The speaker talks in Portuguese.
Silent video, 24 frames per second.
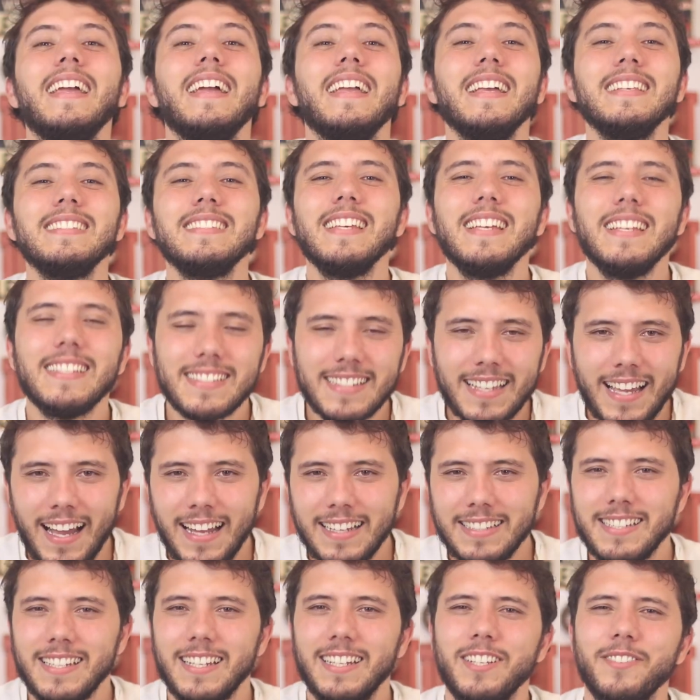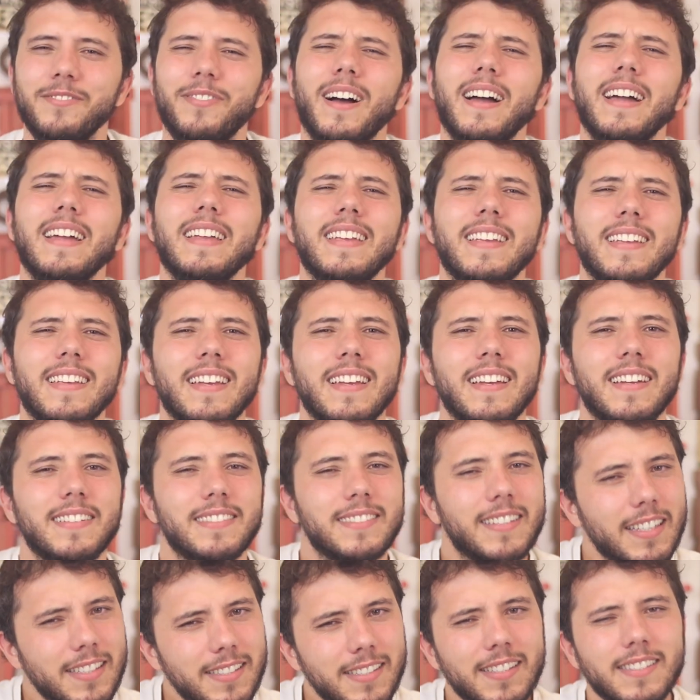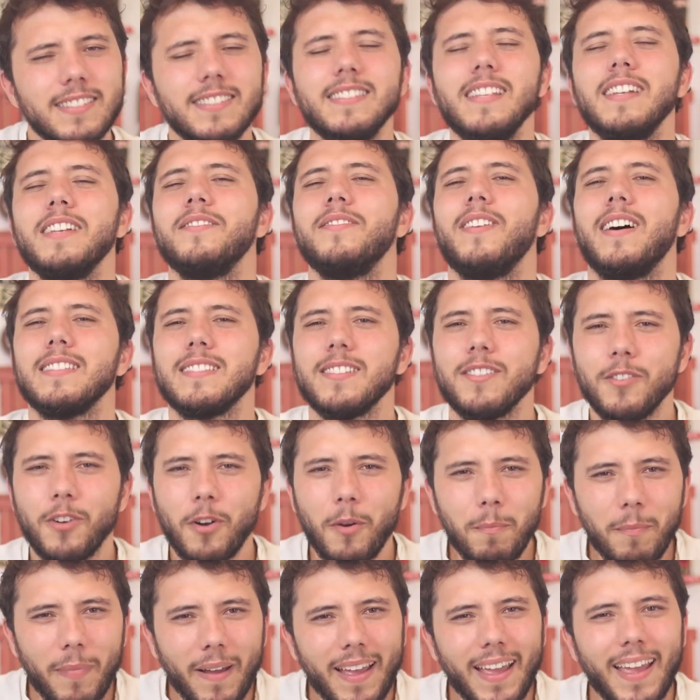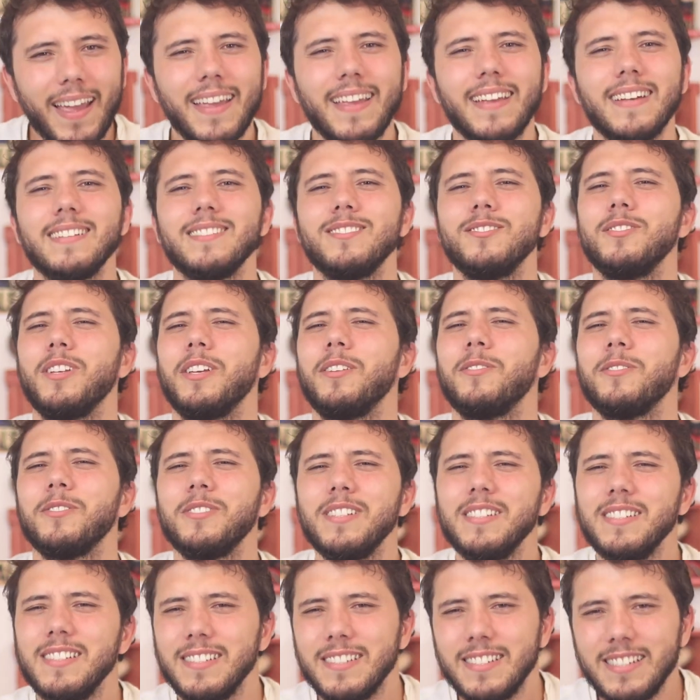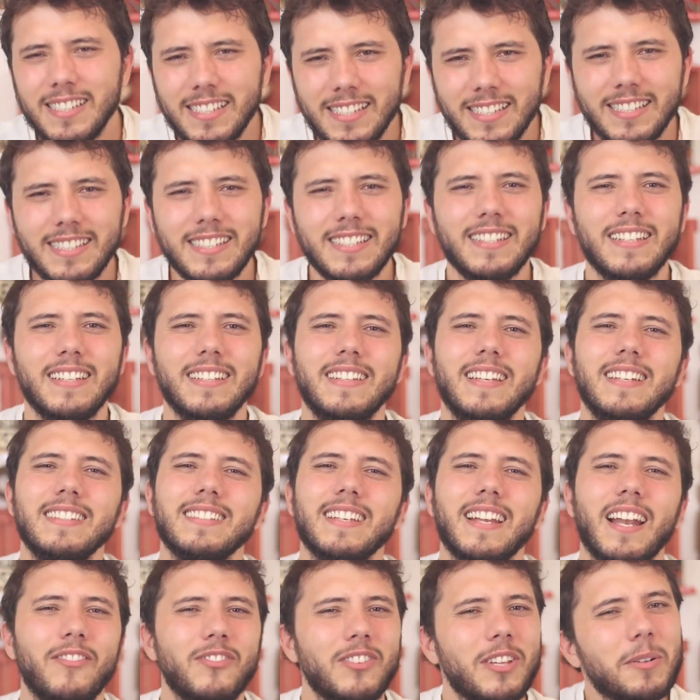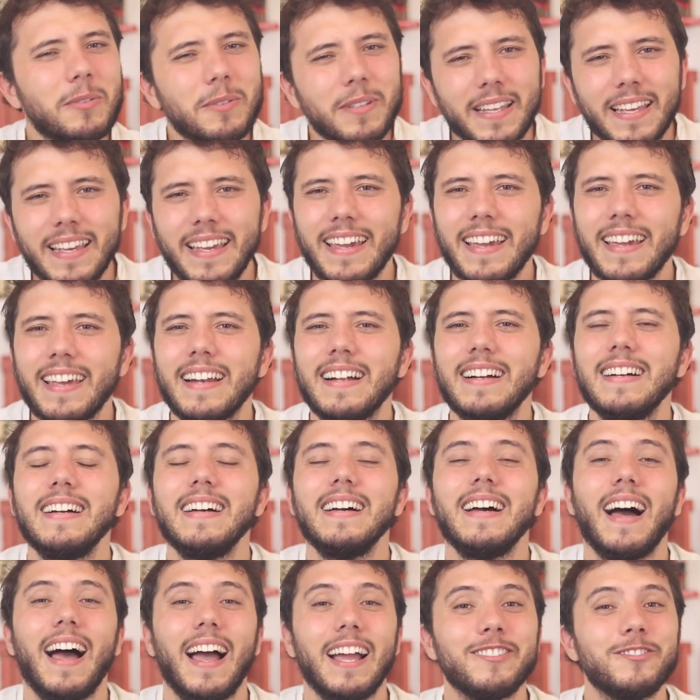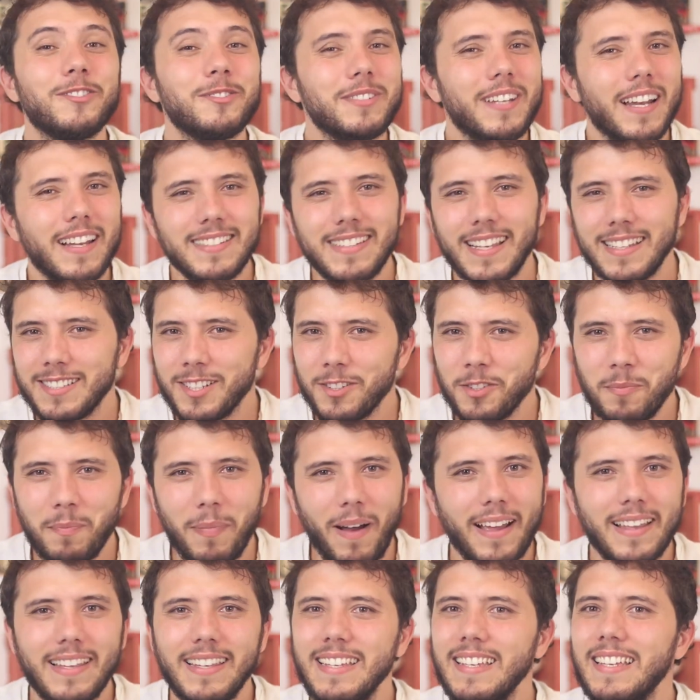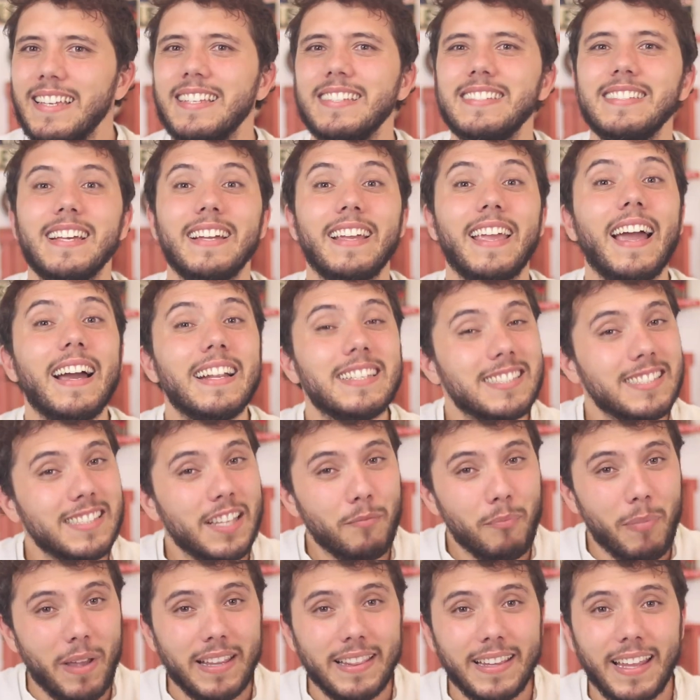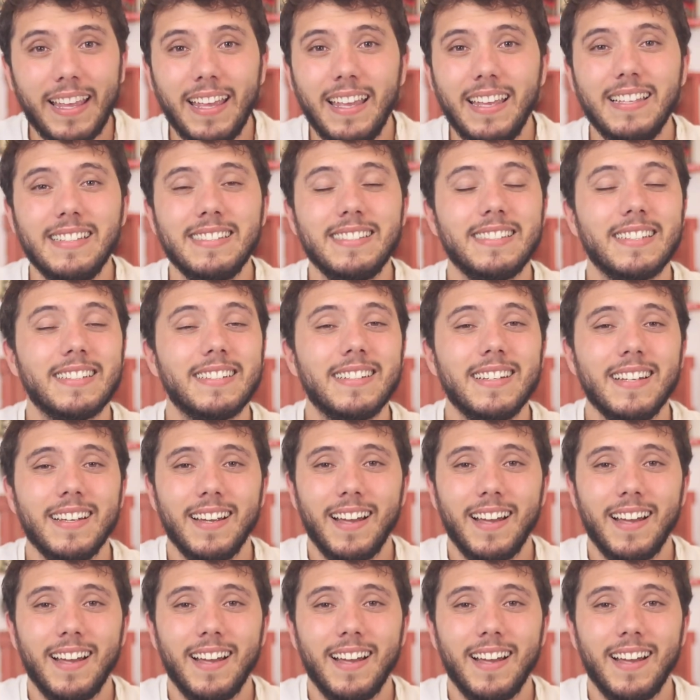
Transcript: E aí esse resgate ele vai desde antes da invasão europeia, do genocídio indígena, da escravidão negra, a industrialização do país, a guerra de independência,